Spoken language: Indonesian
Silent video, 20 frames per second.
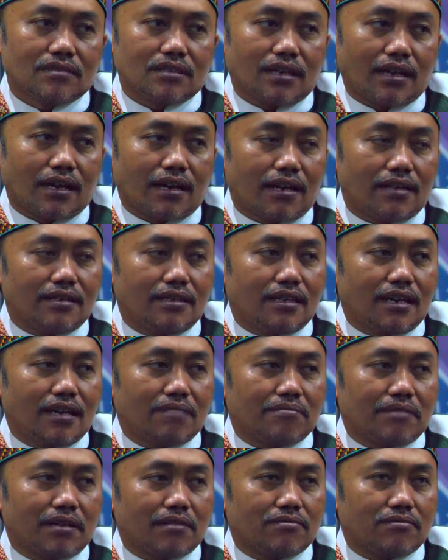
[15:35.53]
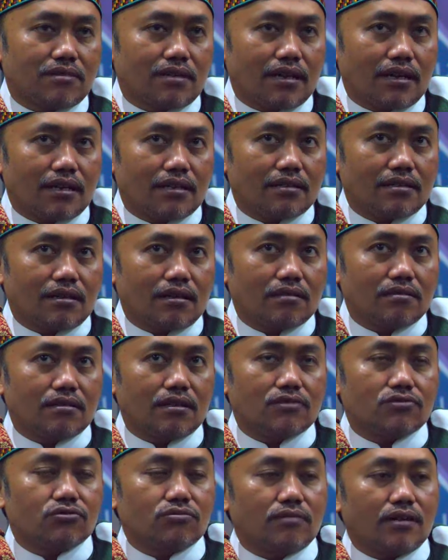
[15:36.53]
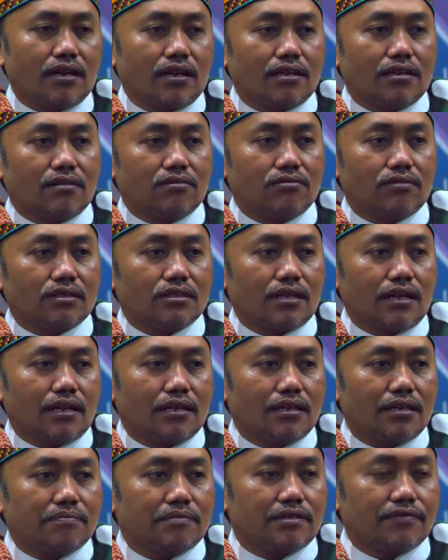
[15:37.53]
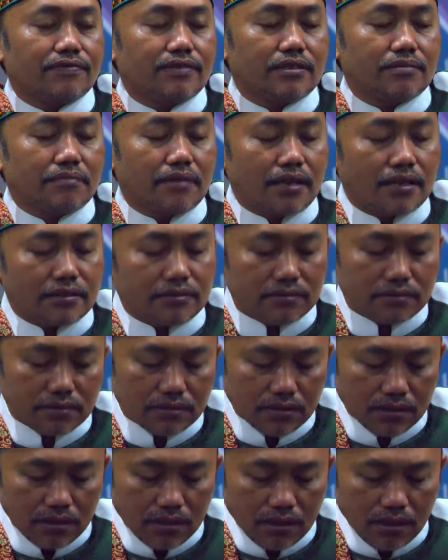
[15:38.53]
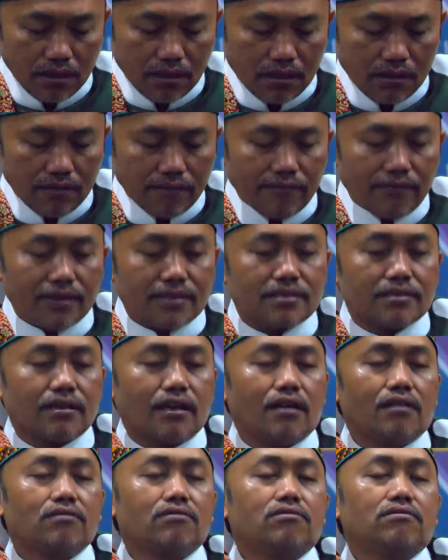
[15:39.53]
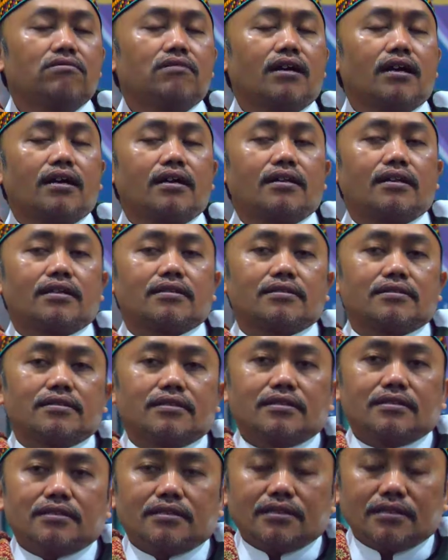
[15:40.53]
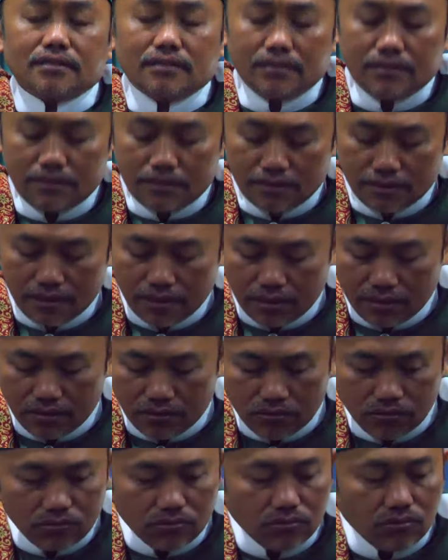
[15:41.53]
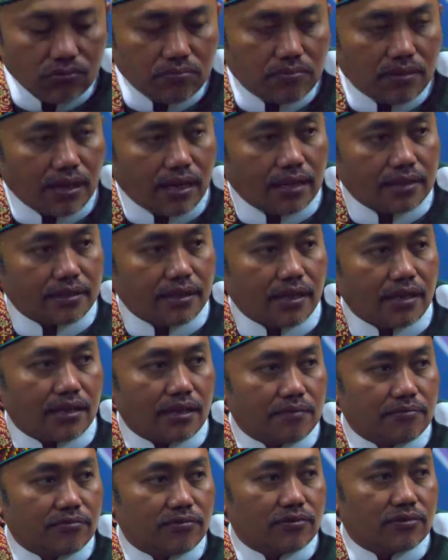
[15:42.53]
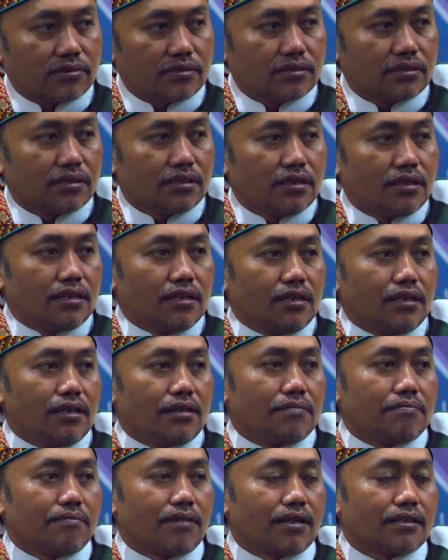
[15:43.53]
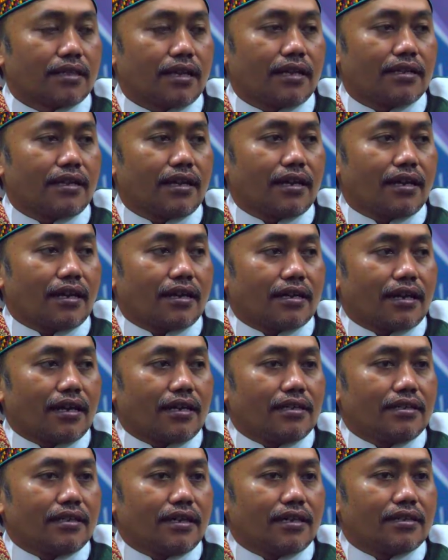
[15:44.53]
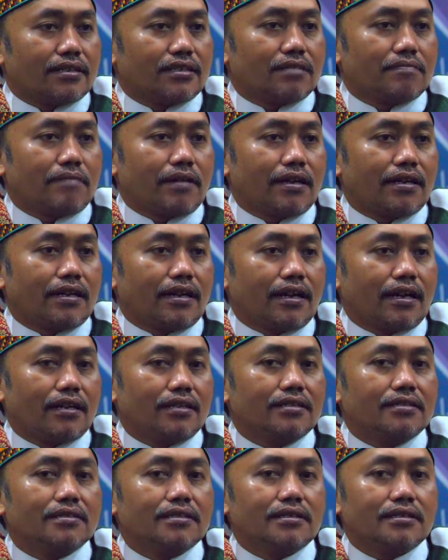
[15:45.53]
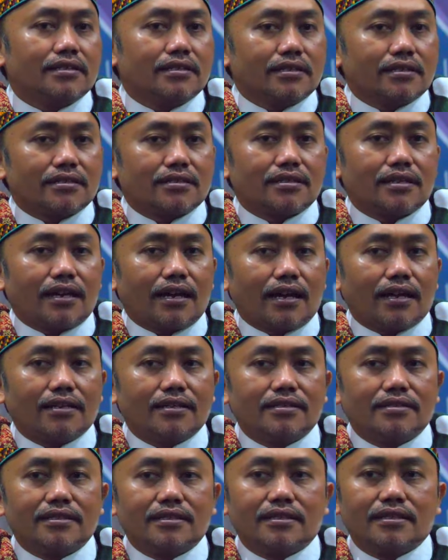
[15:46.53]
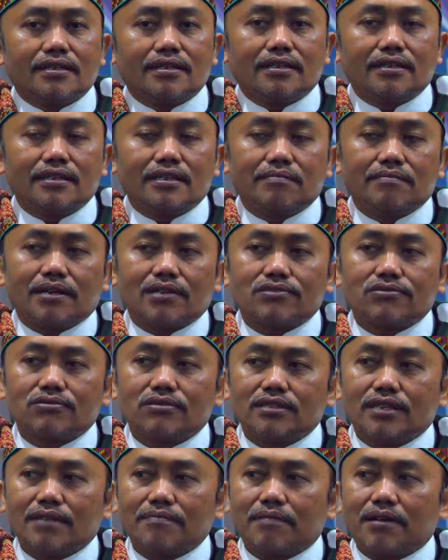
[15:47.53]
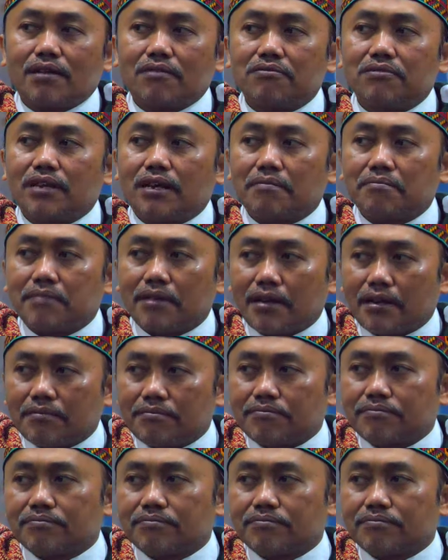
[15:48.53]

Karena di dalam Al-Qur'an Allah Subhanahu wa taala berfirman, "Fas'alu ahla dzikri in kuntum la Bertanyalah kalian kepada ahli zikir. Ahli zikir ini maksudnya para ulama.